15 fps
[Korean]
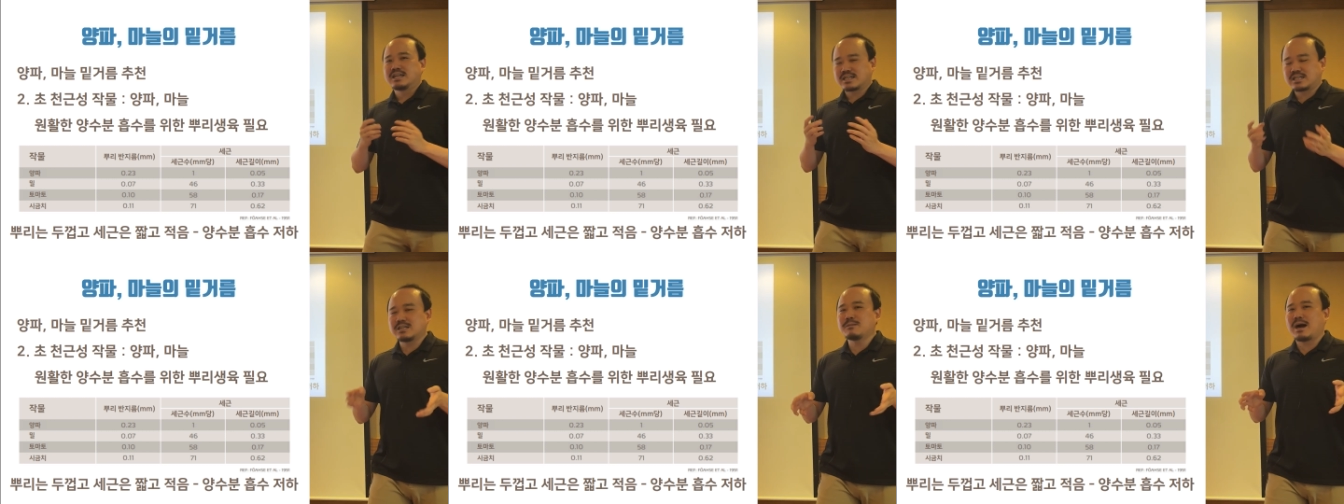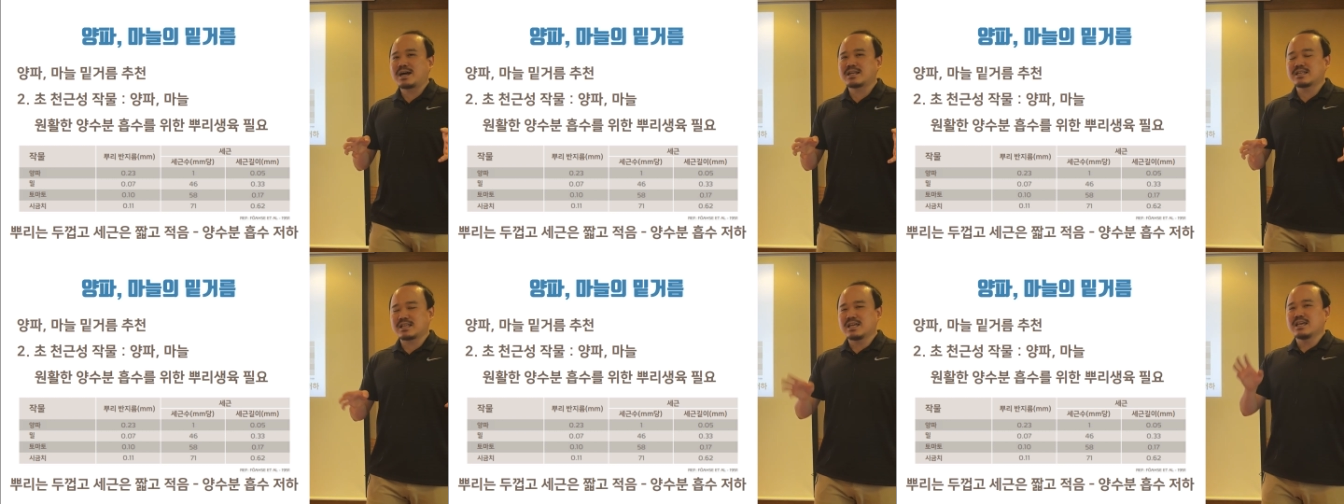그
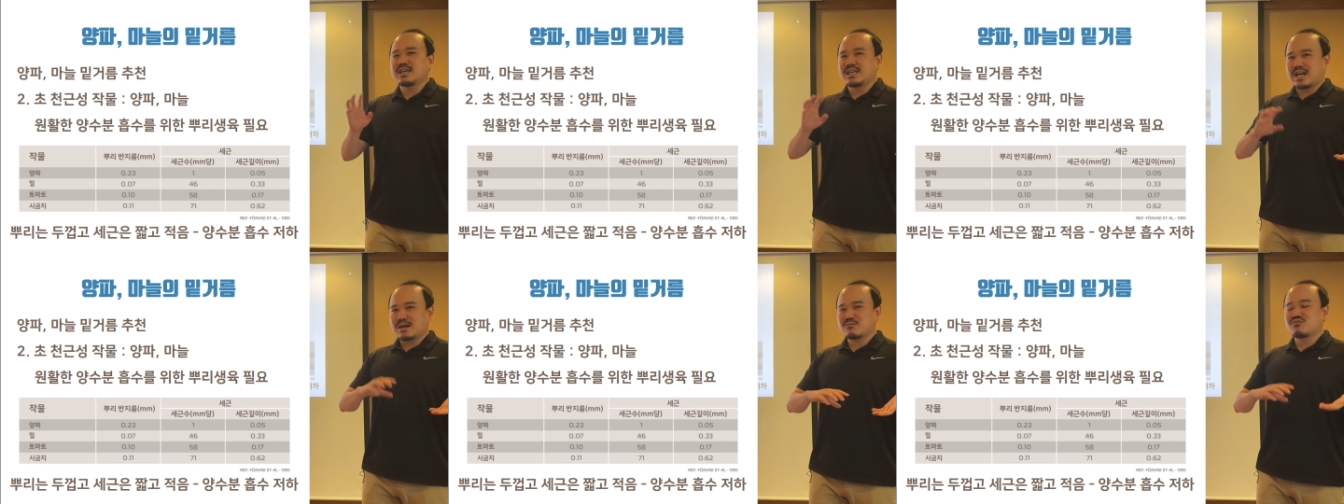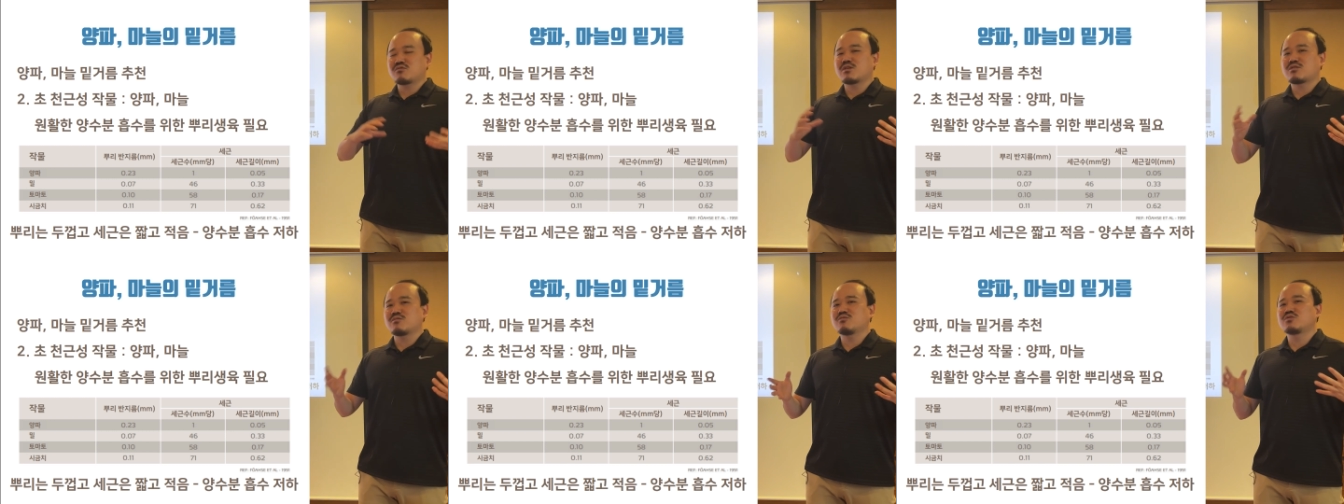말은
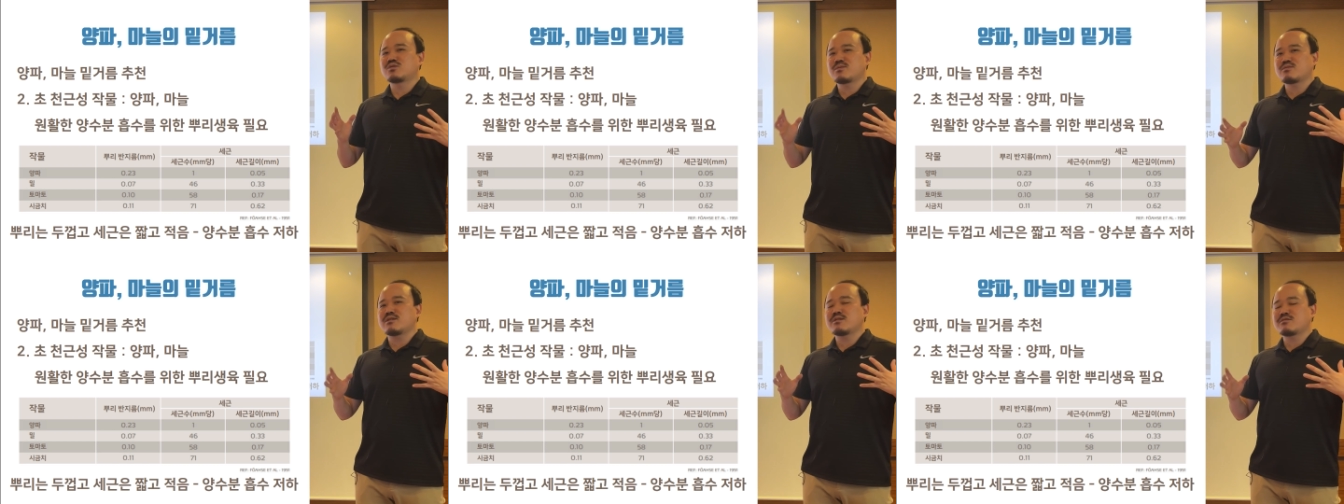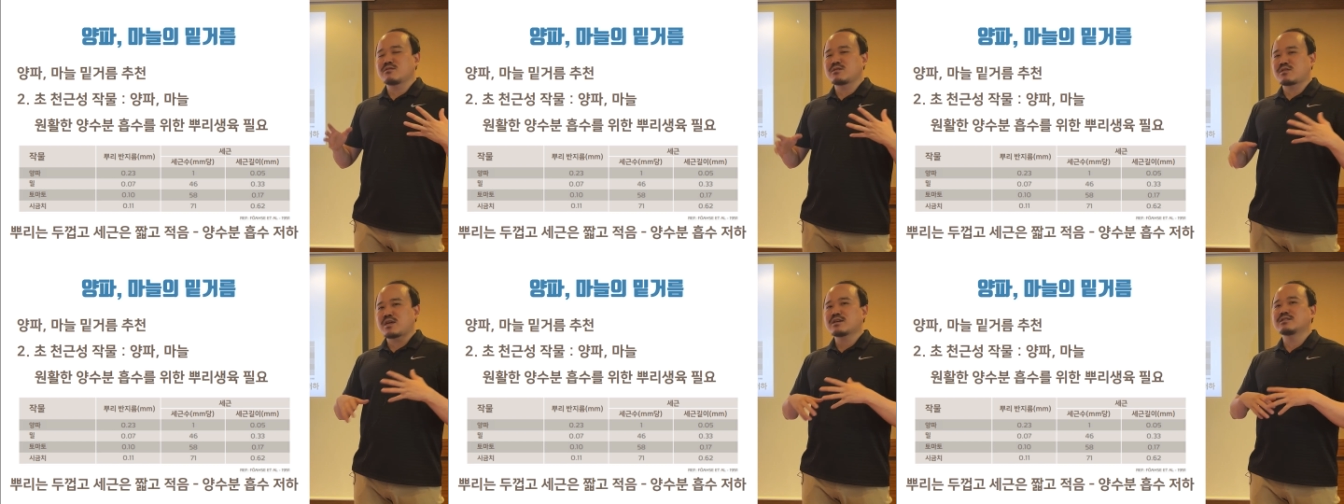양분과 수분을 흡수할 수
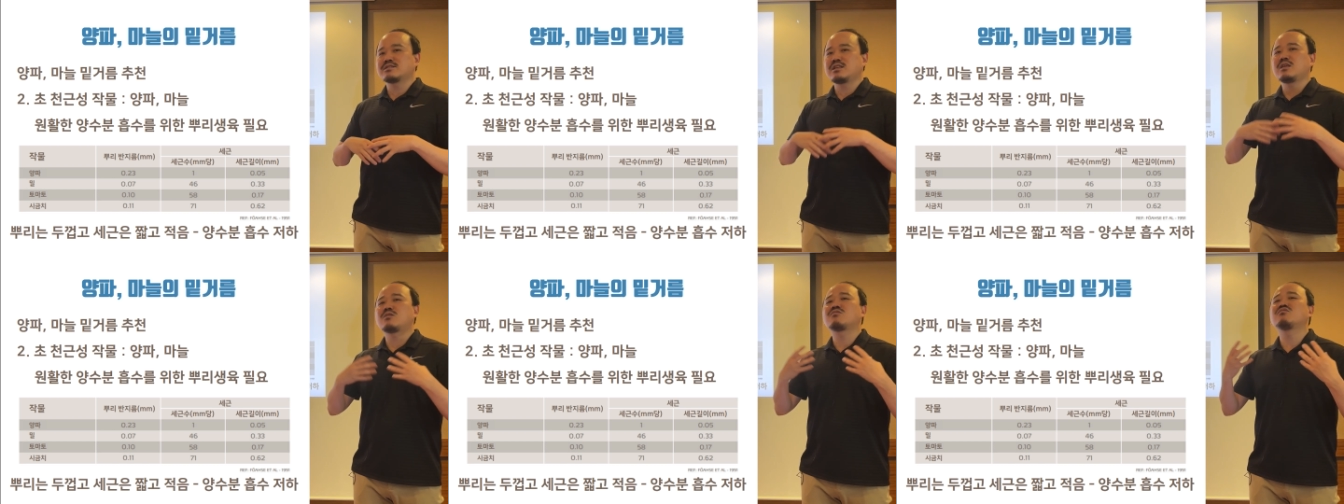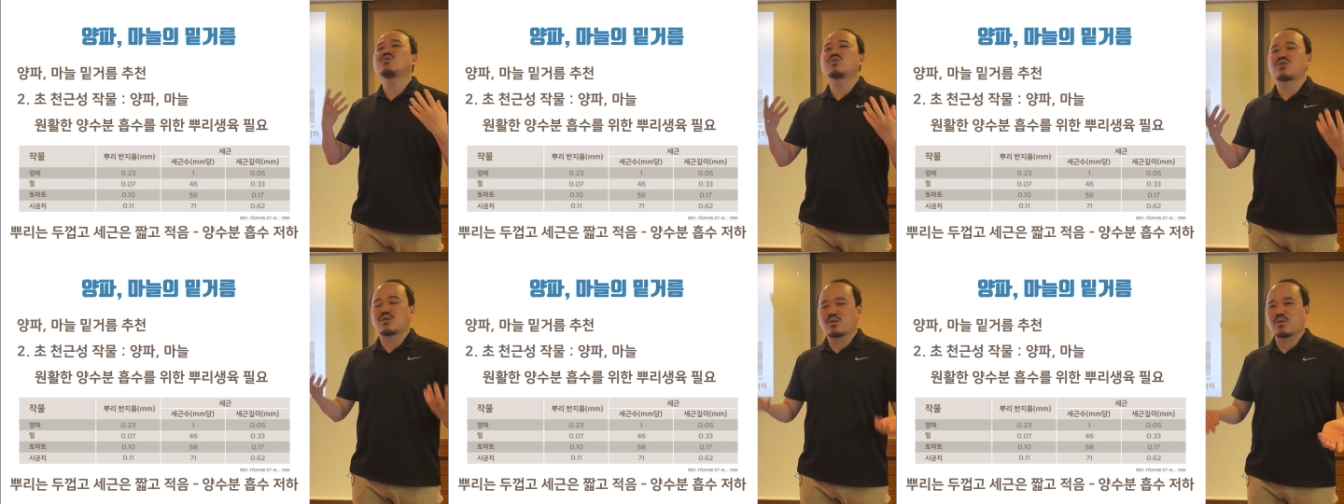있는 세근이
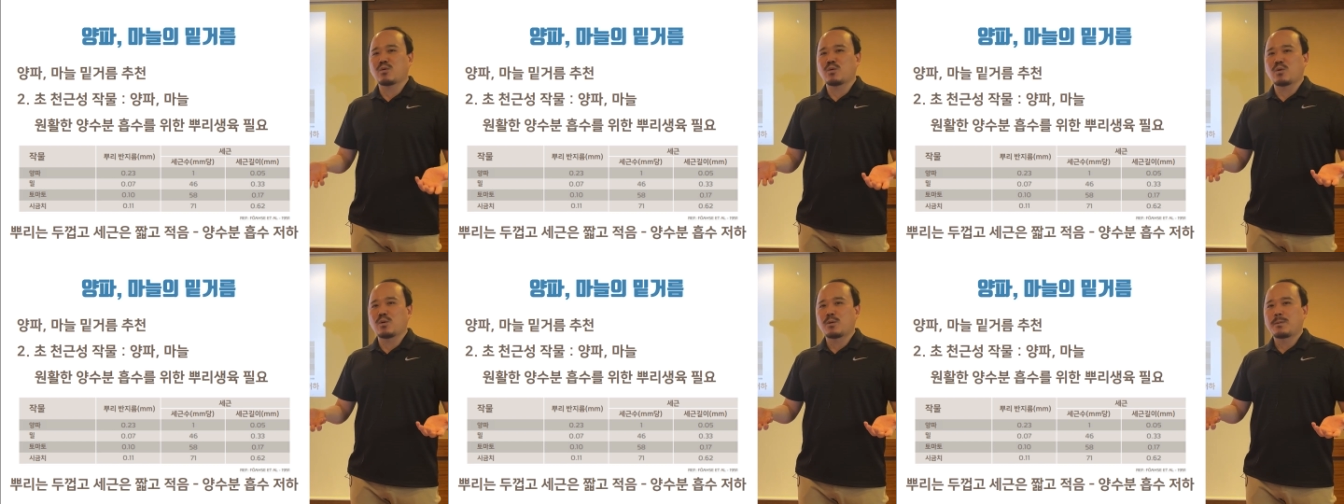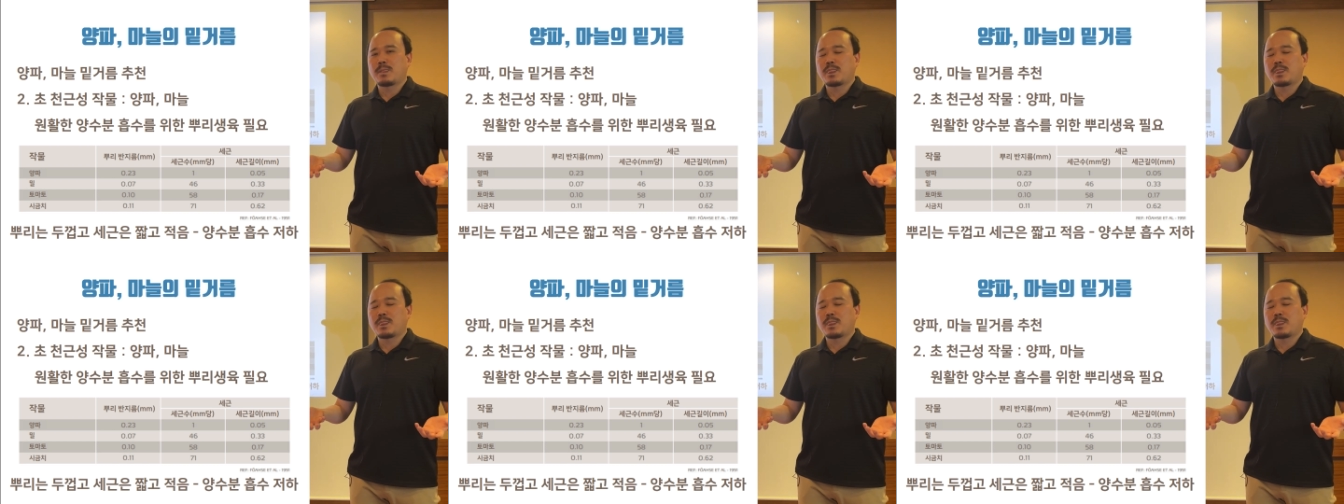수도 적고